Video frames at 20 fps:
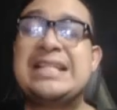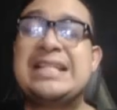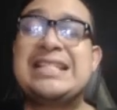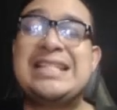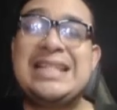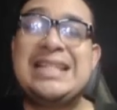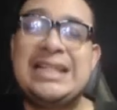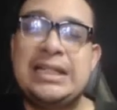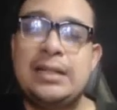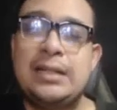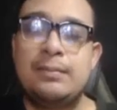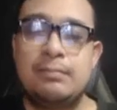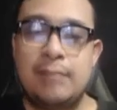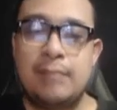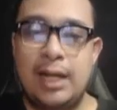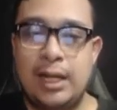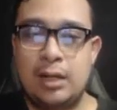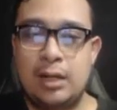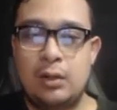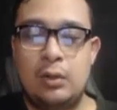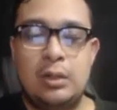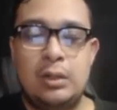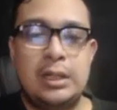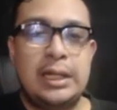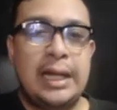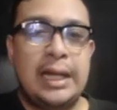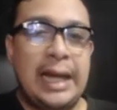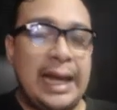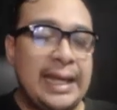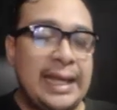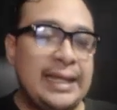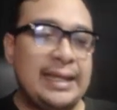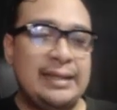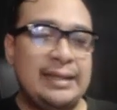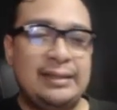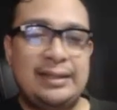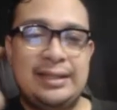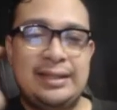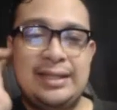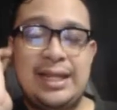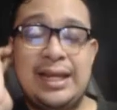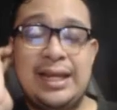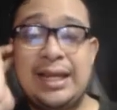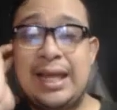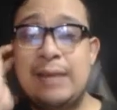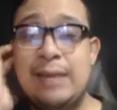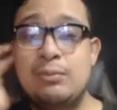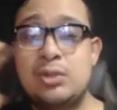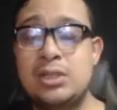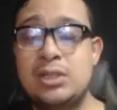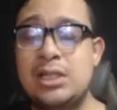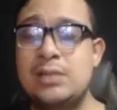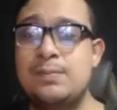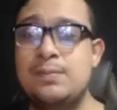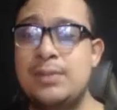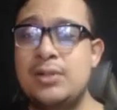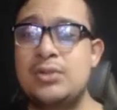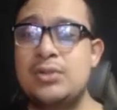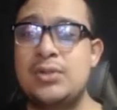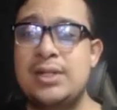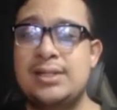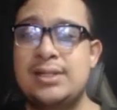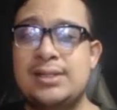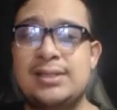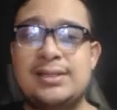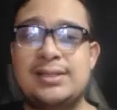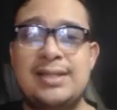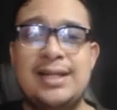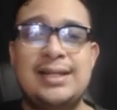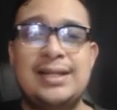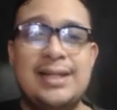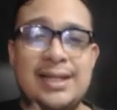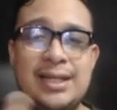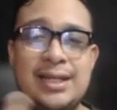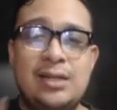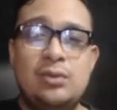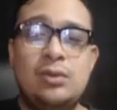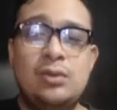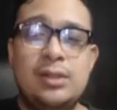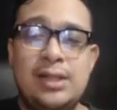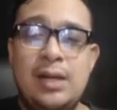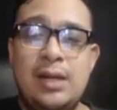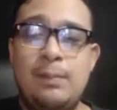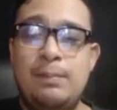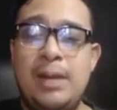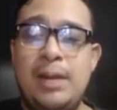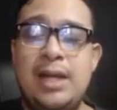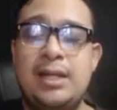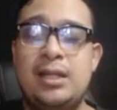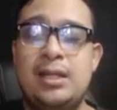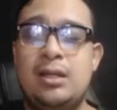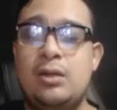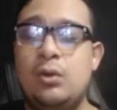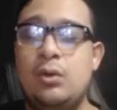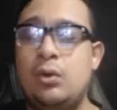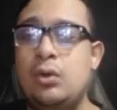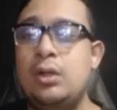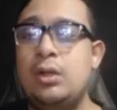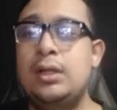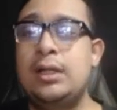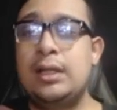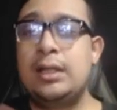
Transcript: Sin embargo, hay que entender que hay muchas personas que están cayendo en el pánico